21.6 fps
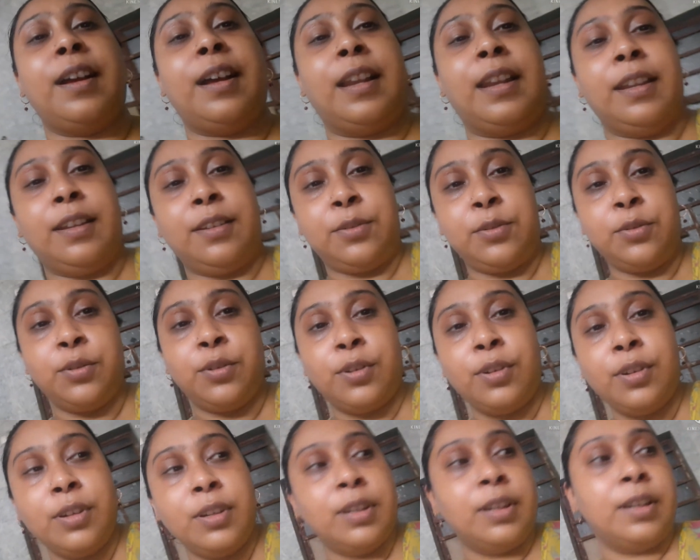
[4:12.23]
আর একটু
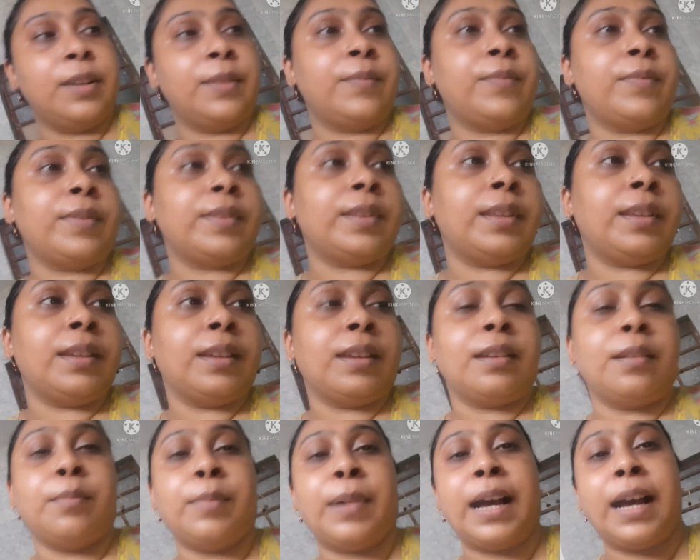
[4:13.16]
হোক
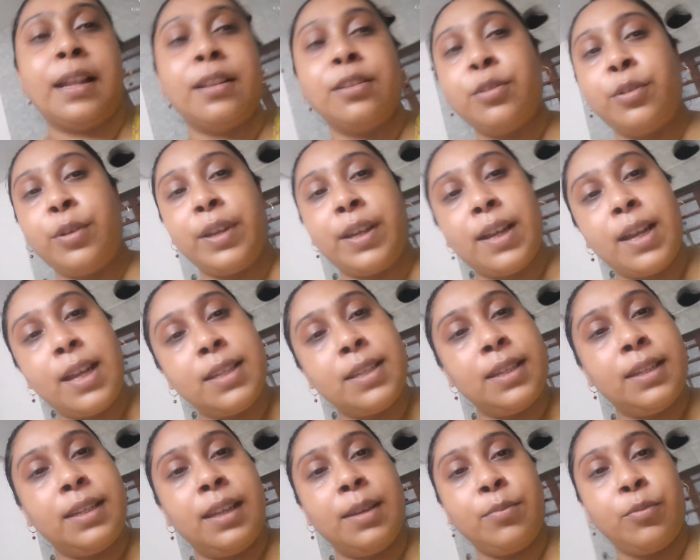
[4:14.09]
ভাত হয়ে
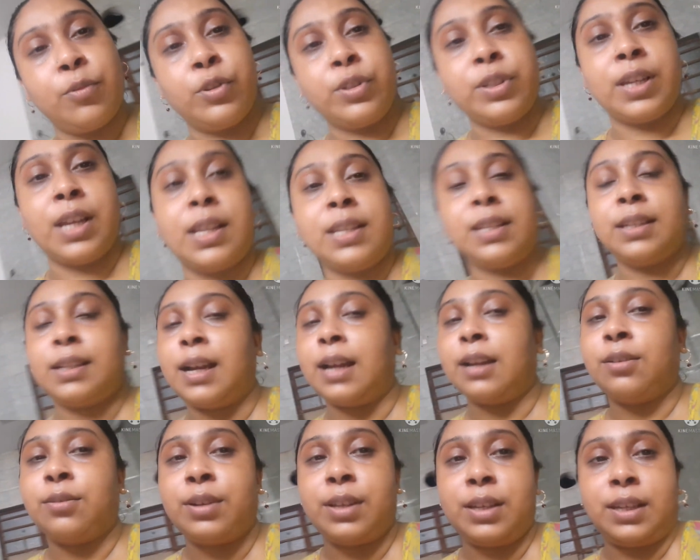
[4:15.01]
গেছে নিয়ে বসে আছি
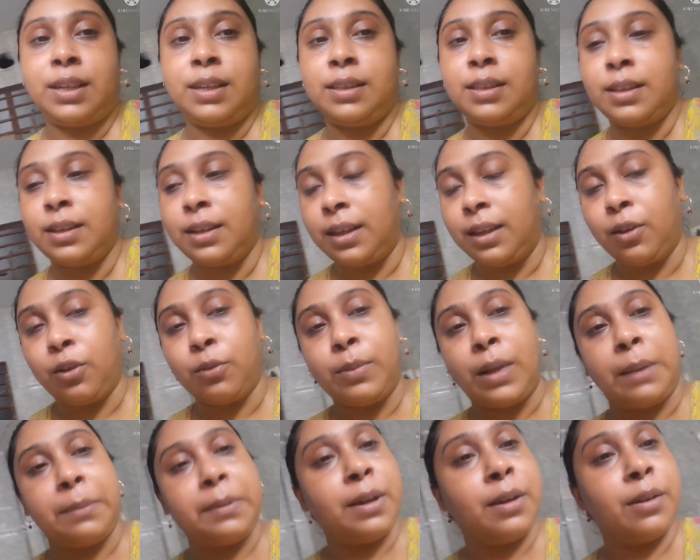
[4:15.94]
কারোরই খিদে নেই
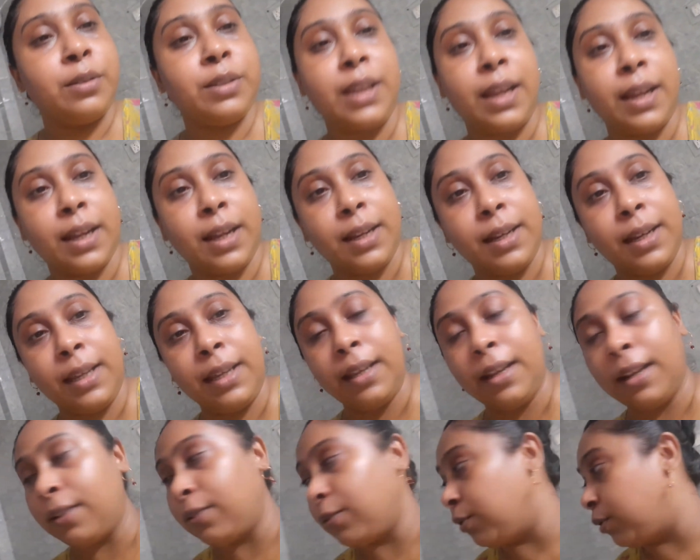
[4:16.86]
ওর বাবা ওর দেখা নেই
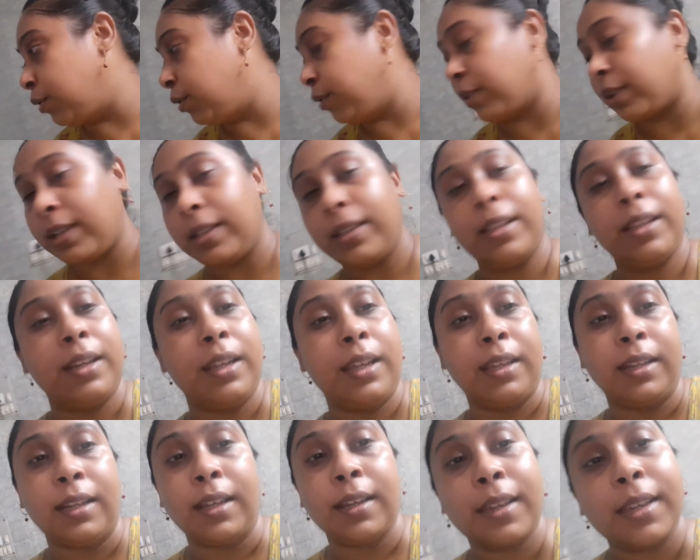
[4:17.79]
আর ওরও খিদে
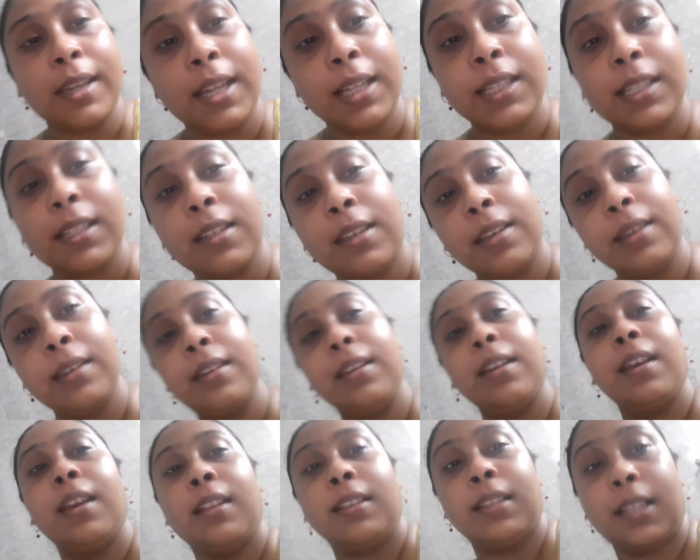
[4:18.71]
নেই নাকি আজকে
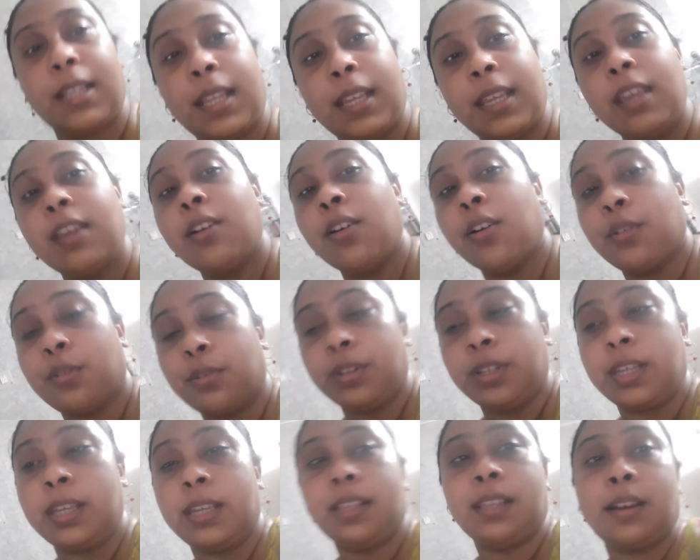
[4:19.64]
তো দেখি কখন
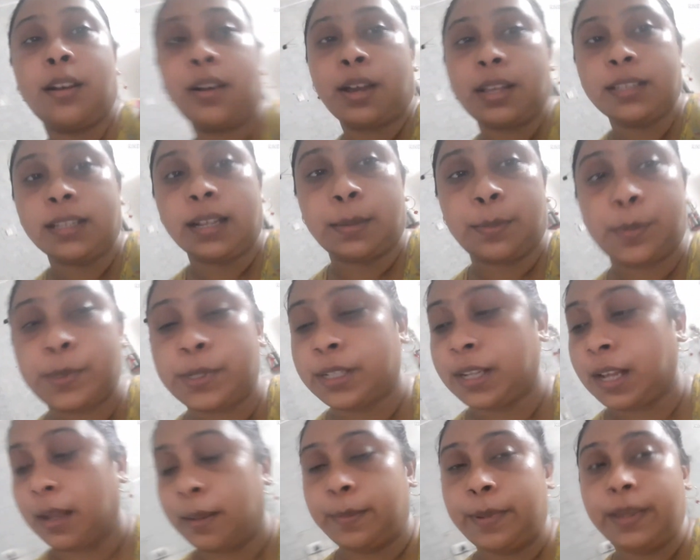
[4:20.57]
খিদে হয় তারপর
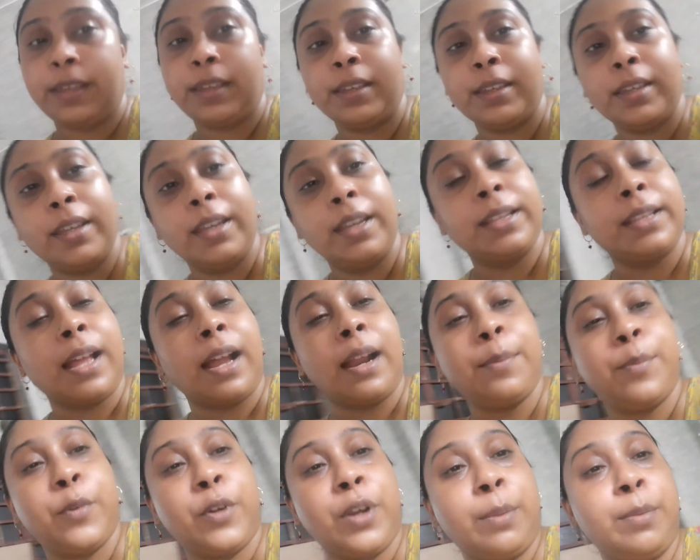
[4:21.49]
খাবে
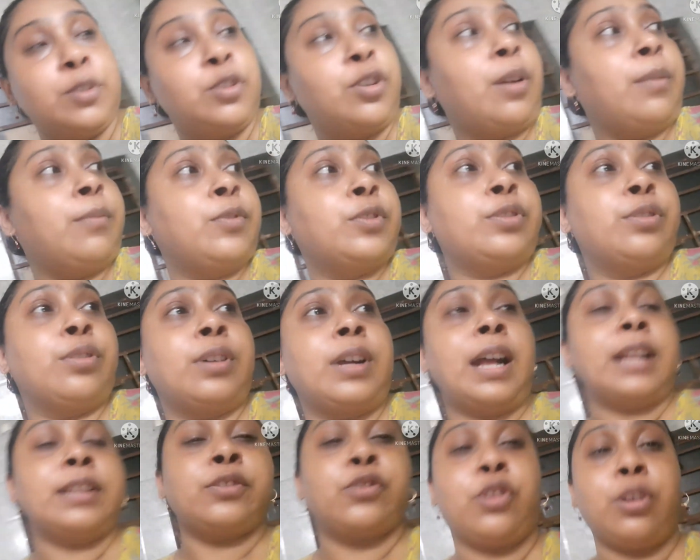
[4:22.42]
তারপর আমি সমস্ত
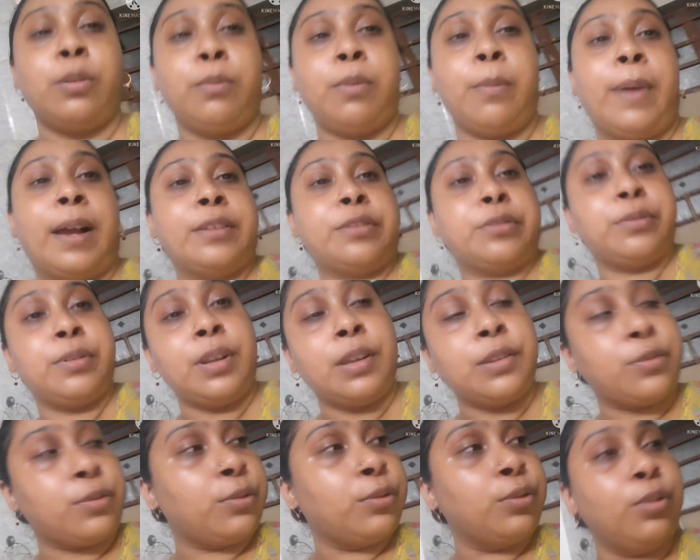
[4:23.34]
কাজকর্ম বাসন
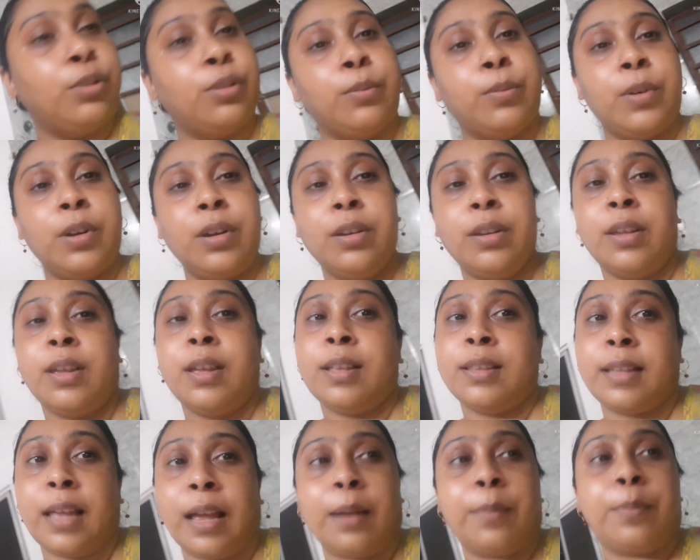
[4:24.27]
টাসন ধোবো
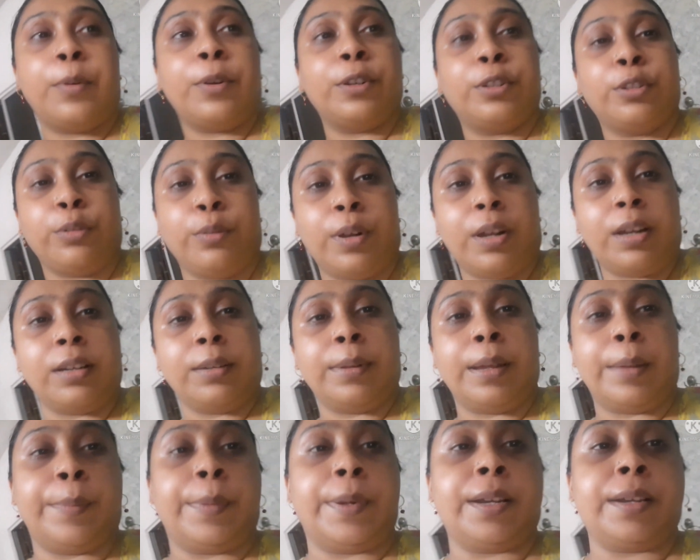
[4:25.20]
তারপর শোয়ার
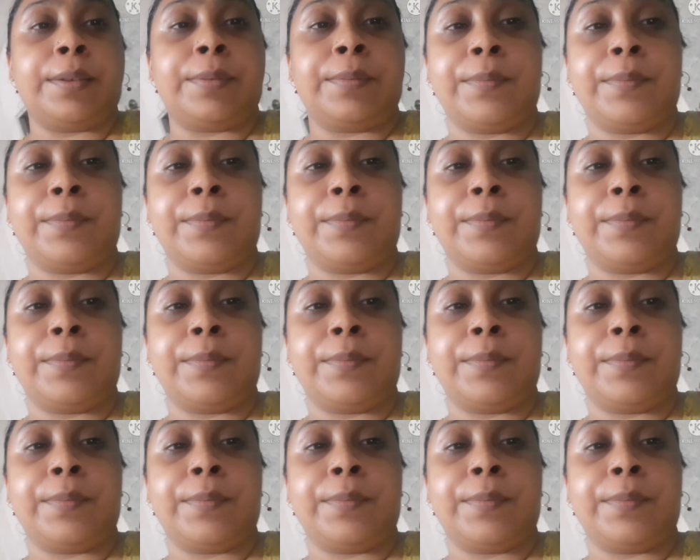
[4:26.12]
ব্যাপার